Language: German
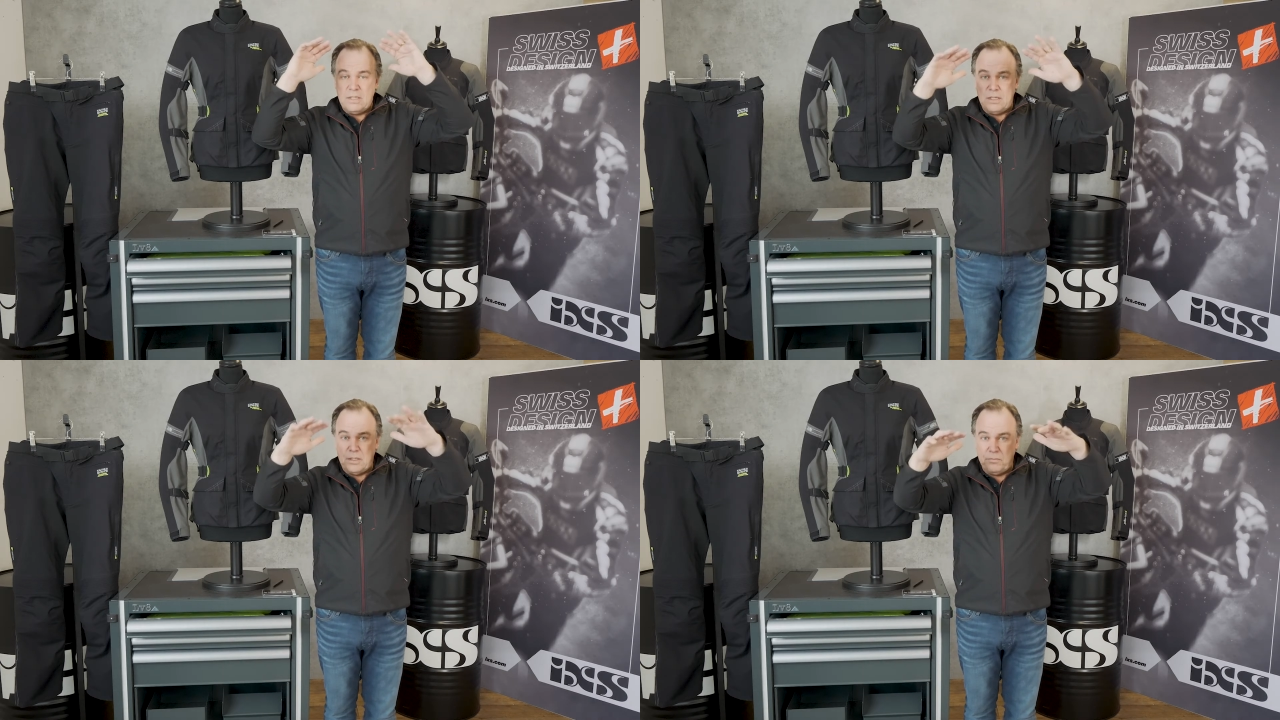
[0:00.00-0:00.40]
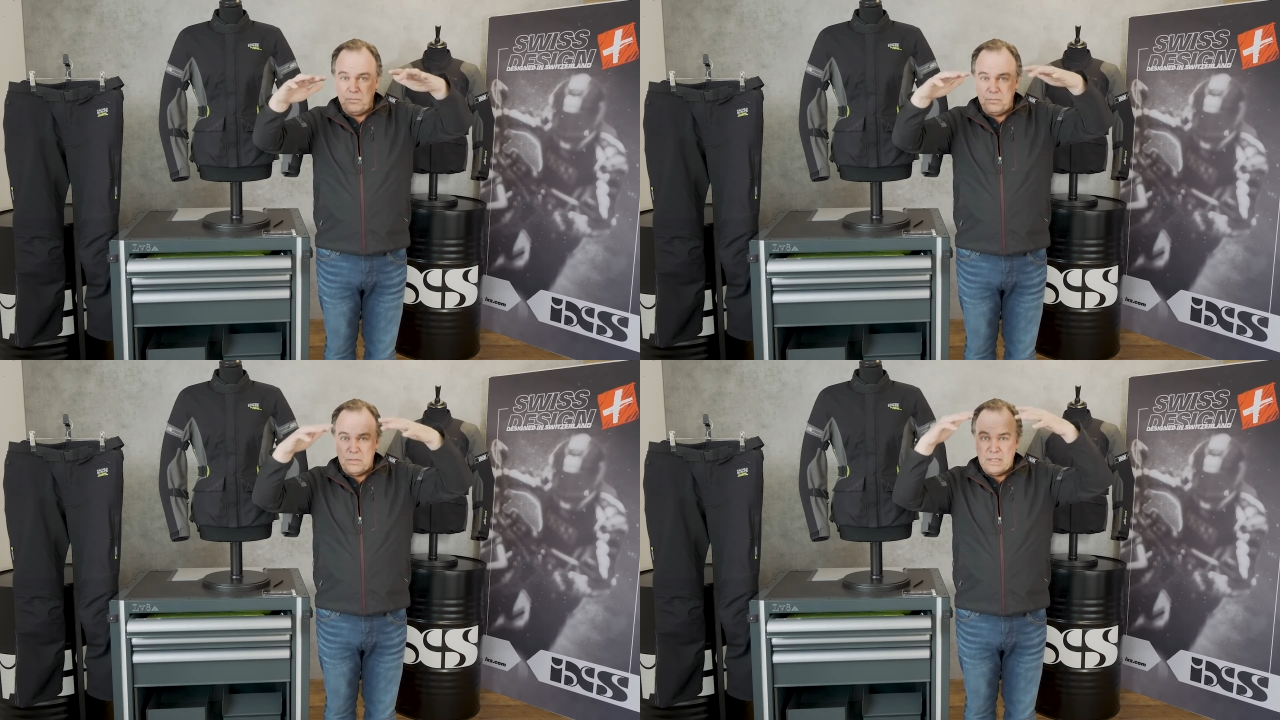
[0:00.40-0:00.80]

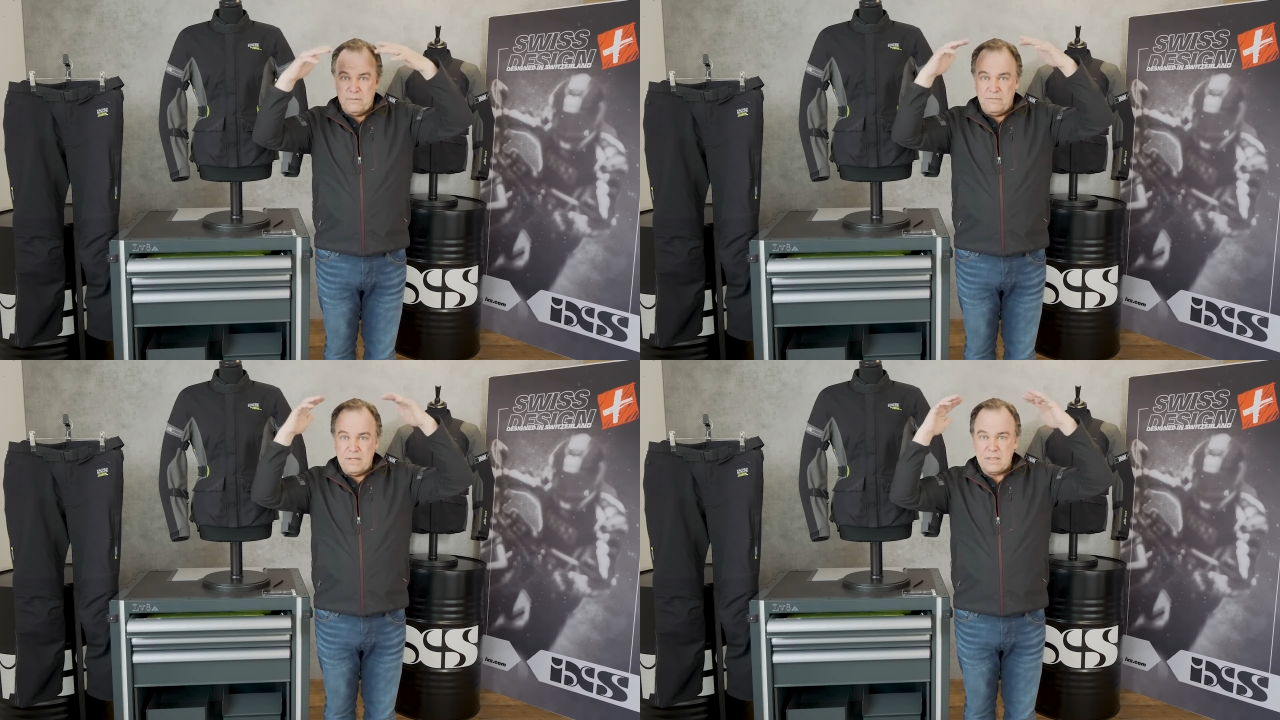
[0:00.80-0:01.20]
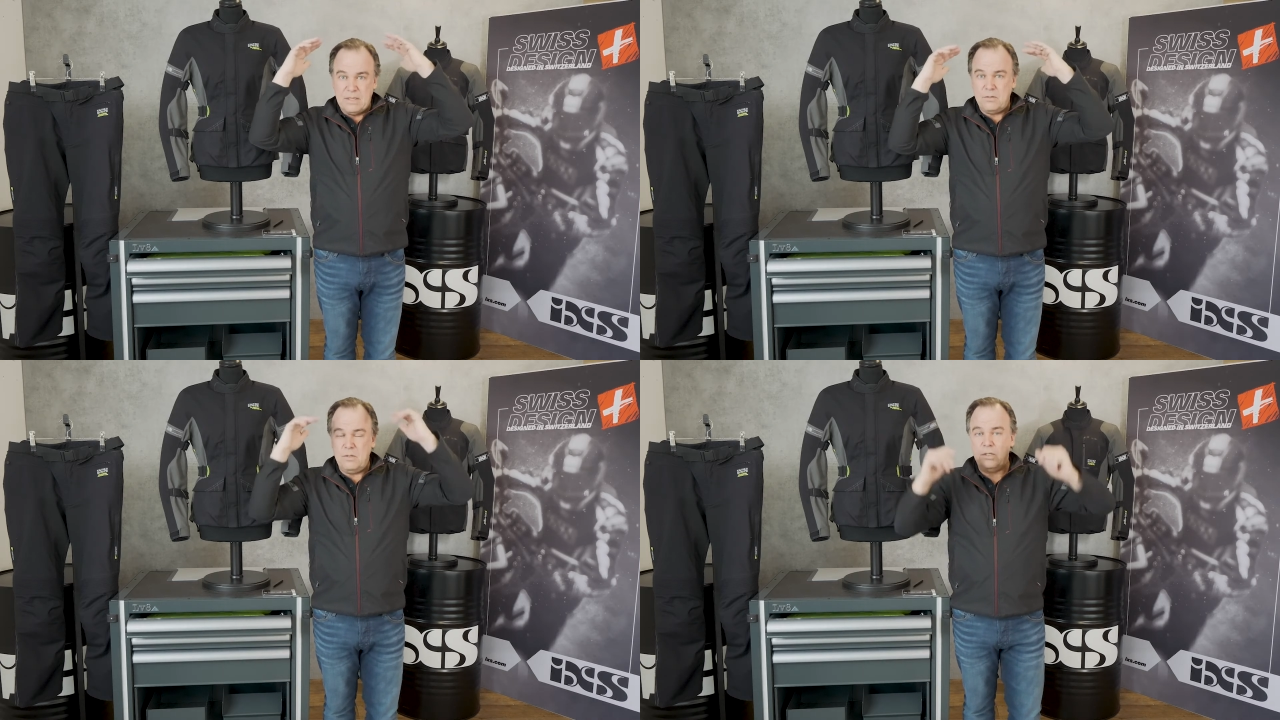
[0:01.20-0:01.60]
ähm, den Wind
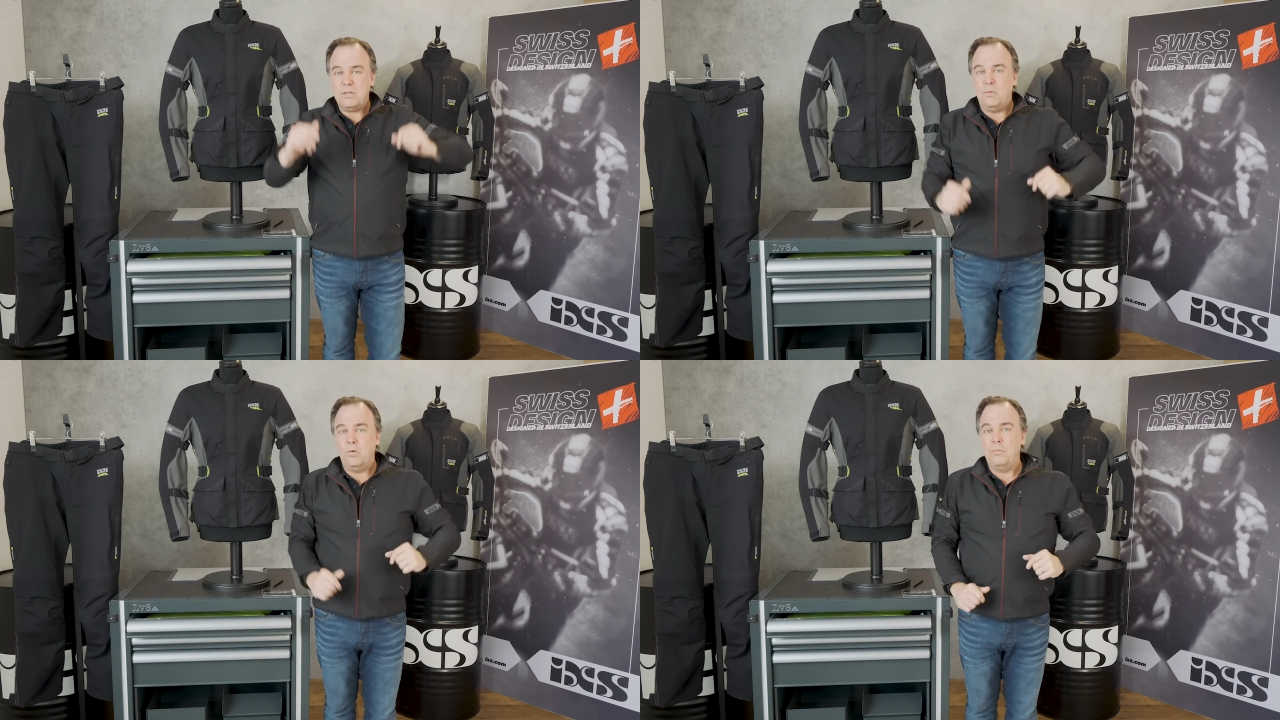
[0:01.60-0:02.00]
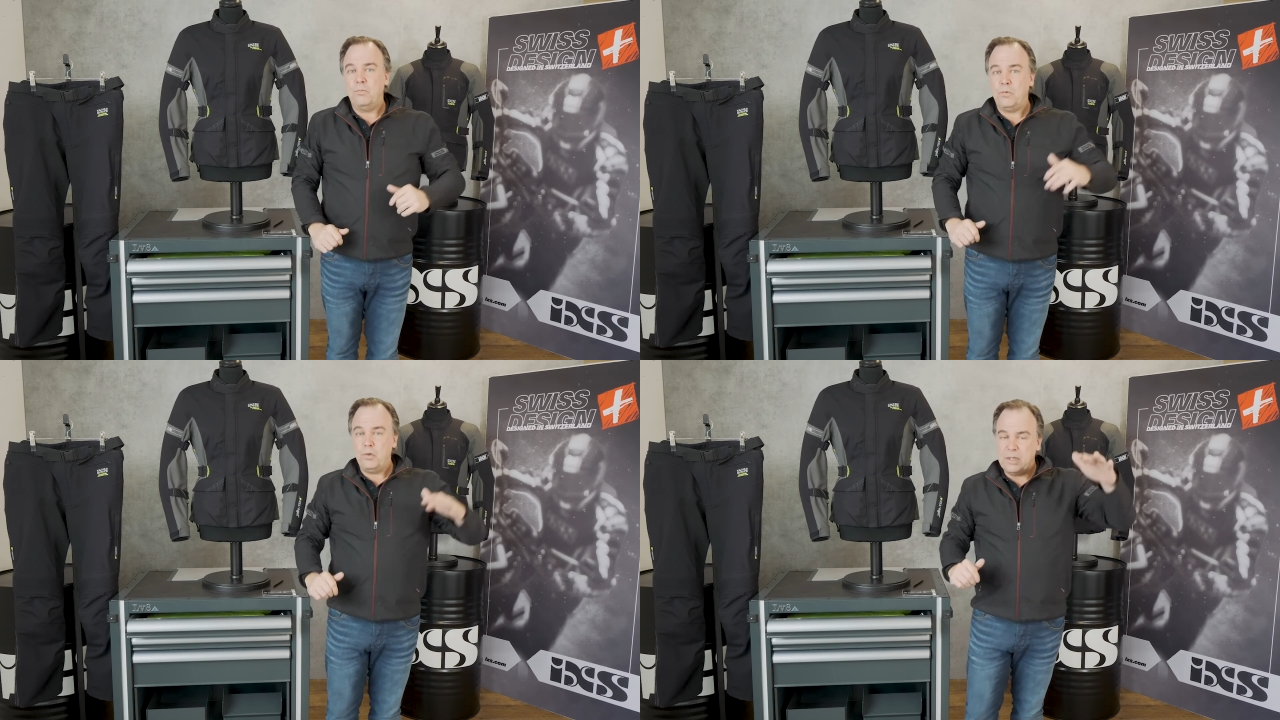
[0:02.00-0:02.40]
natürlich
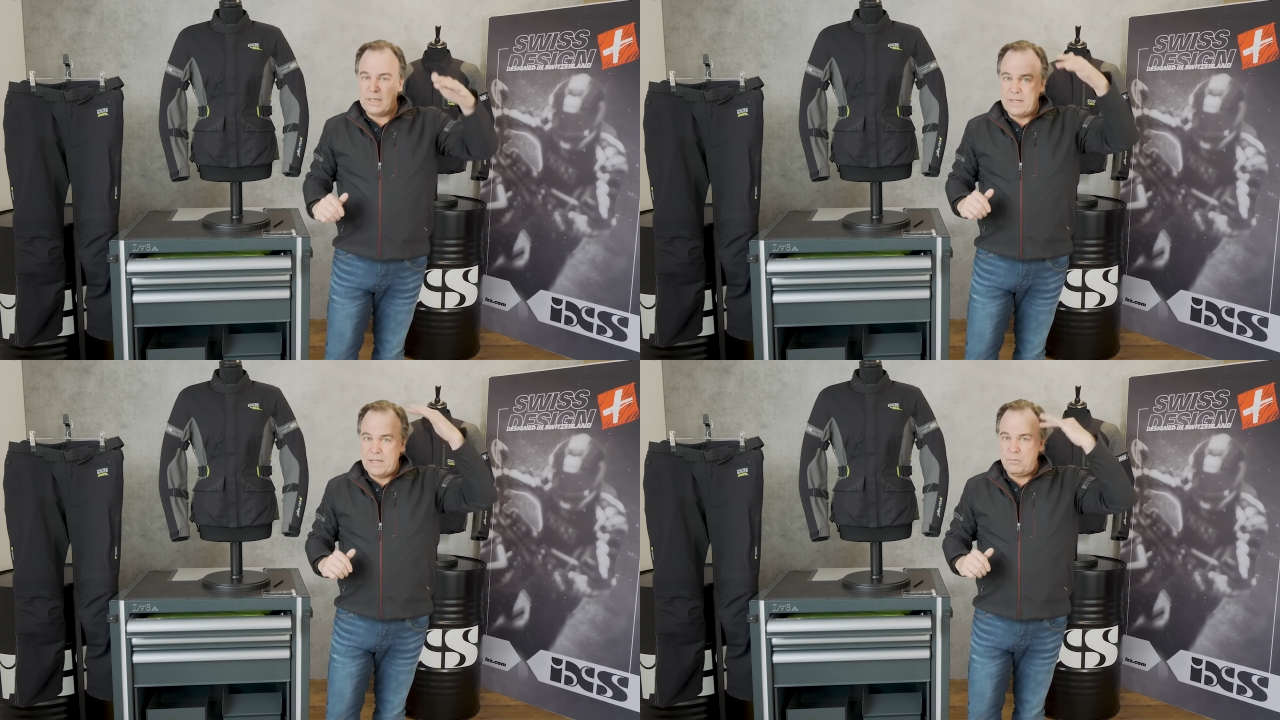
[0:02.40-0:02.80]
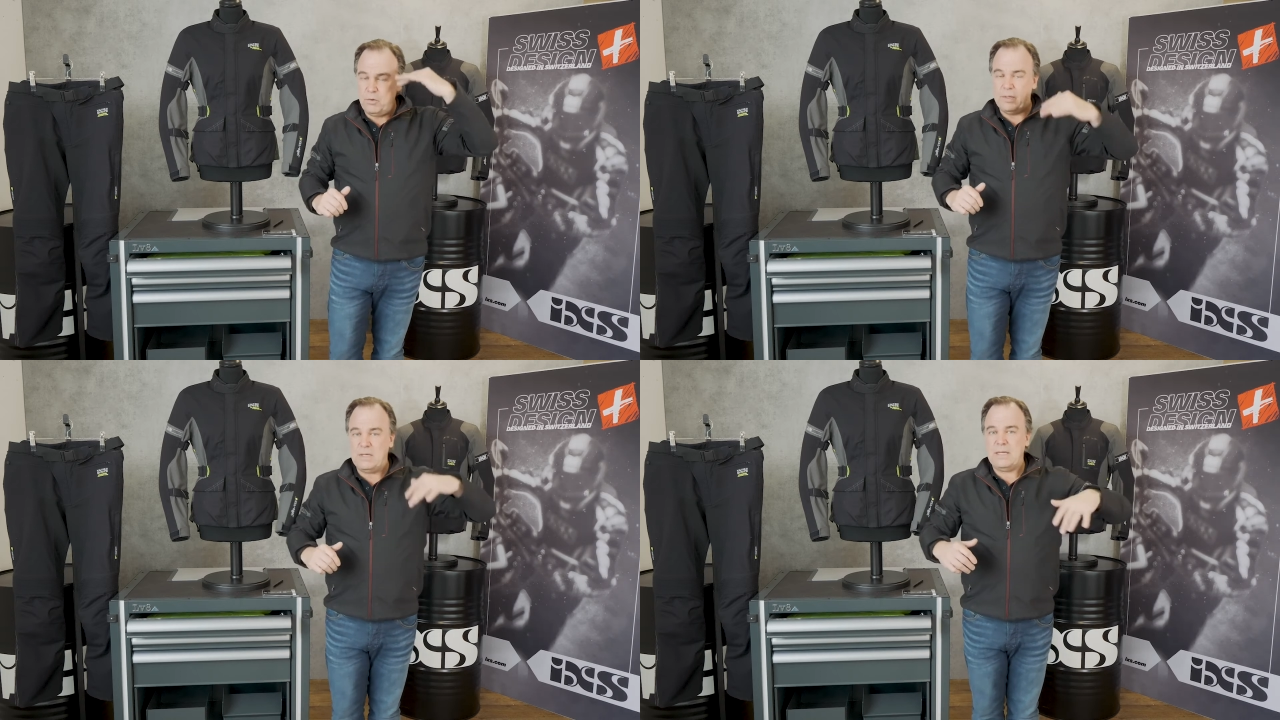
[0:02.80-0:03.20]
oben über den Helm
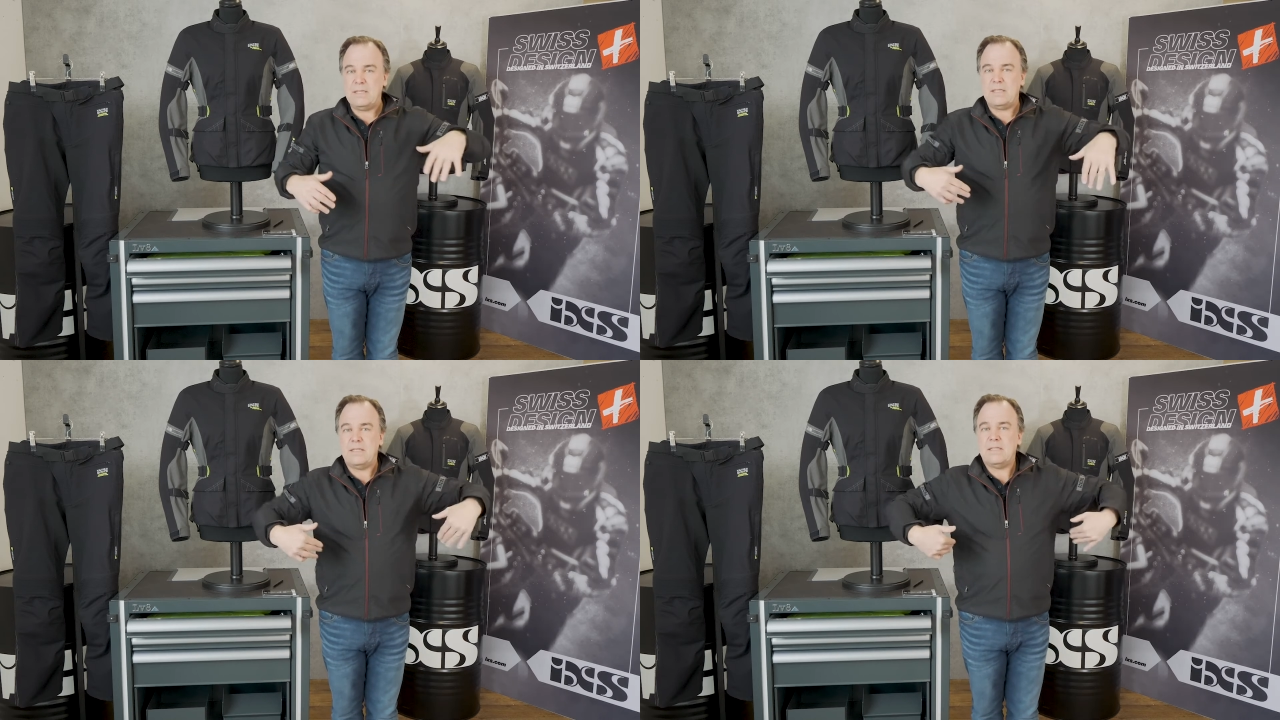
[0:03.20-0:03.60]
rüberleitet.